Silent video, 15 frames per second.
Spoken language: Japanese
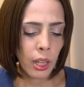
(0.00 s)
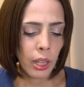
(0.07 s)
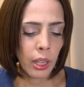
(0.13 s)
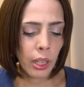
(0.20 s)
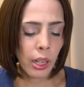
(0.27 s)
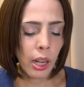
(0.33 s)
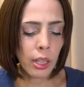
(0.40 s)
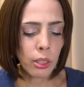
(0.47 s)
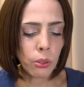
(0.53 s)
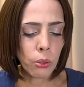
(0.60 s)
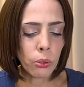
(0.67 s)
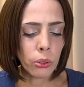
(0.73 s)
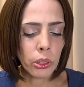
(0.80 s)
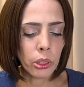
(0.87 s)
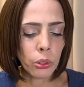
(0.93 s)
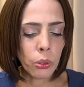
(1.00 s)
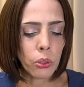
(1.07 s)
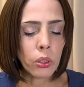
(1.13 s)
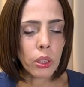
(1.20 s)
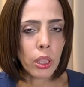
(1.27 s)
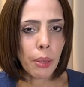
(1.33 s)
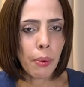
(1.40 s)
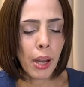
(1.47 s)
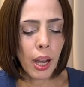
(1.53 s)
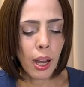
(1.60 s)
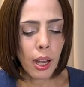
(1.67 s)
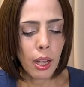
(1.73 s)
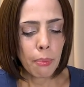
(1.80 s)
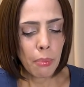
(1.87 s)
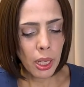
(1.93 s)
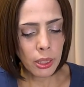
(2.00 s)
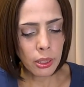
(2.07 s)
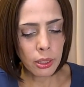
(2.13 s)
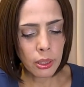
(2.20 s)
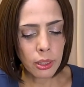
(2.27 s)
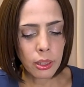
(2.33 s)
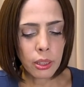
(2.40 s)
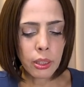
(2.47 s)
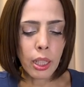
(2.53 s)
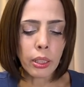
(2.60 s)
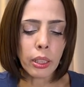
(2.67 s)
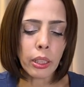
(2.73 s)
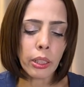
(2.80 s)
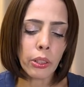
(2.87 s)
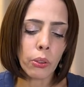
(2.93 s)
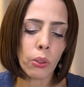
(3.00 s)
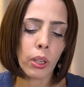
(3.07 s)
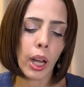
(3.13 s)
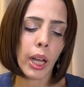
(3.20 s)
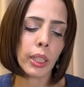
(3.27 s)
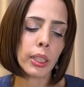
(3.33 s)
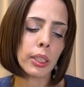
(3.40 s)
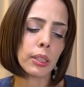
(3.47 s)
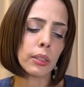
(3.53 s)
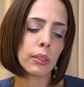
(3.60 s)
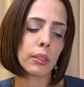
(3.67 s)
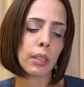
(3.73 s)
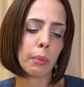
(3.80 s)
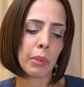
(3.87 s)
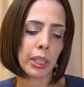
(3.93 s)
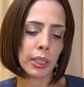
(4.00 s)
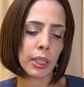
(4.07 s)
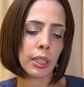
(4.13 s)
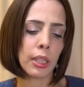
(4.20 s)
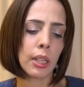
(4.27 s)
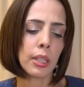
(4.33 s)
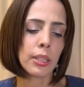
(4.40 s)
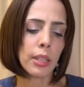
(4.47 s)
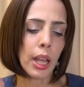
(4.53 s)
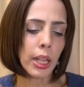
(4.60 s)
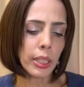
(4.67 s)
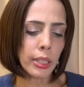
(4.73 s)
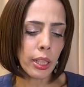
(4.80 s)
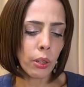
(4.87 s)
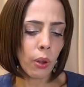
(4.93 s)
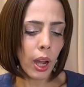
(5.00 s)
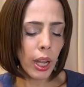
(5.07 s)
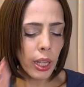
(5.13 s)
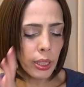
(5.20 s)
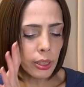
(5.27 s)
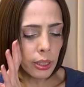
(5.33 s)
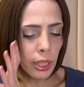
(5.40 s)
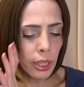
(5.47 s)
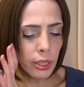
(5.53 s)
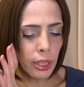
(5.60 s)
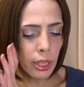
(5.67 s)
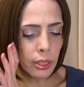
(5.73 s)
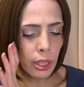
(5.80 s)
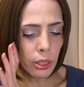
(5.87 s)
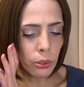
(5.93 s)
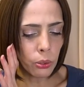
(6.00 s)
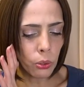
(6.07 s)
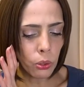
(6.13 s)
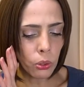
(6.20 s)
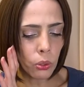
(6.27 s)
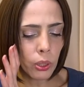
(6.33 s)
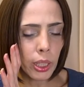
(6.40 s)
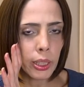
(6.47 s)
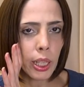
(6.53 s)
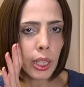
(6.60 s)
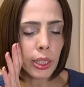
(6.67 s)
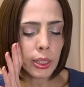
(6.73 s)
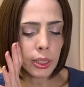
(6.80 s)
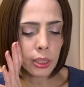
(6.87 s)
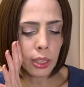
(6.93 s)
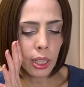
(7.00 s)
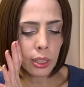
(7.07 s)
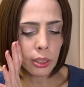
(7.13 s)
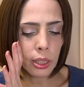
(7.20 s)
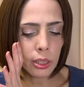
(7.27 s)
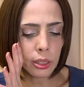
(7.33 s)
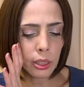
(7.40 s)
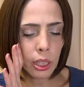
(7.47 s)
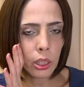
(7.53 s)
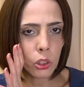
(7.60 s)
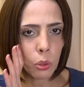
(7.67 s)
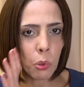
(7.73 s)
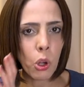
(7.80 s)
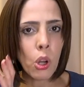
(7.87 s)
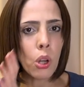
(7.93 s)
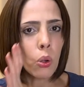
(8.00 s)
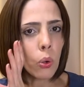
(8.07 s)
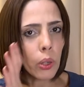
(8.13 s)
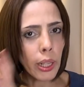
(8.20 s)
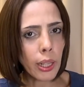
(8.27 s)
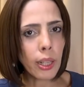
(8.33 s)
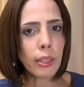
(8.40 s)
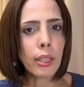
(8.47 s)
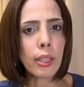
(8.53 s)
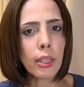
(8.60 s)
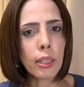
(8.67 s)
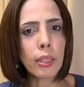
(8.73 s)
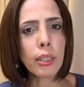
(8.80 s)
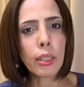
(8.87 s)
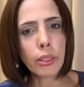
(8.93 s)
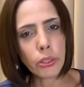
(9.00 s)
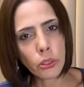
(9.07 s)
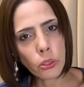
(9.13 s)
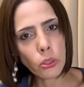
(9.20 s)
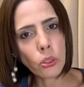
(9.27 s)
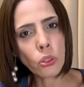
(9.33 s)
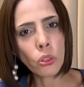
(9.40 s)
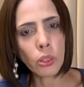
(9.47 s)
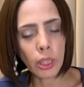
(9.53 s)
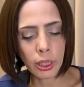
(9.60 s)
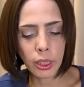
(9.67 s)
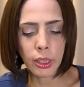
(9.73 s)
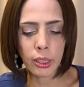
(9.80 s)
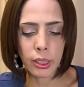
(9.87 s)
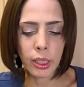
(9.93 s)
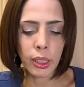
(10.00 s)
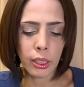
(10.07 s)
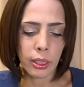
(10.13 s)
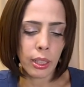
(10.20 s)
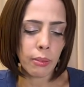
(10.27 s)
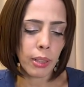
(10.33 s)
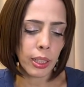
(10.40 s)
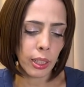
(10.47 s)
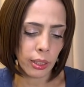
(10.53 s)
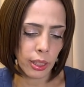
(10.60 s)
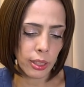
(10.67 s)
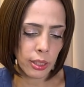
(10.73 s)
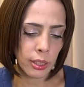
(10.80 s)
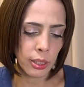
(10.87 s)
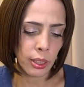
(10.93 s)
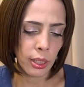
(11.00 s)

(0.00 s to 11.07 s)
え韓国にとってはまず通貨危機を回避するために財政を安定させることが第一なんですけれどもこれがなかなかずっとできずにいたわけです